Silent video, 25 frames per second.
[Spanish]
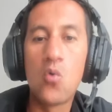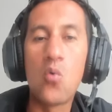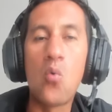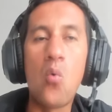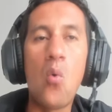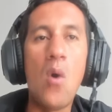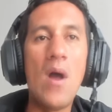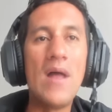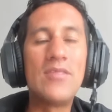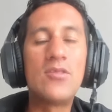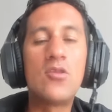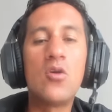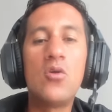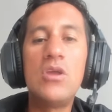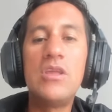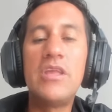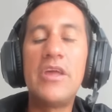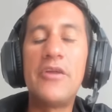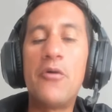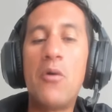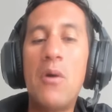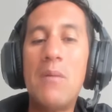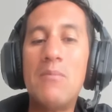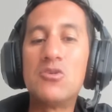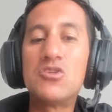cuánto
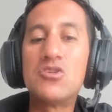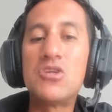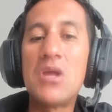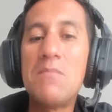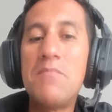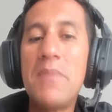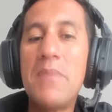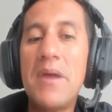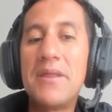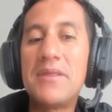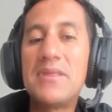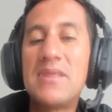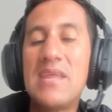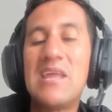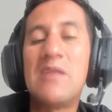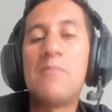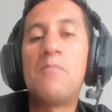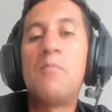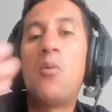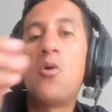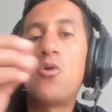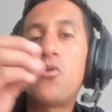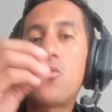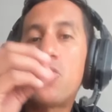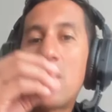dinero vamos a
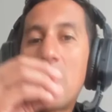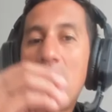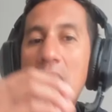invertir por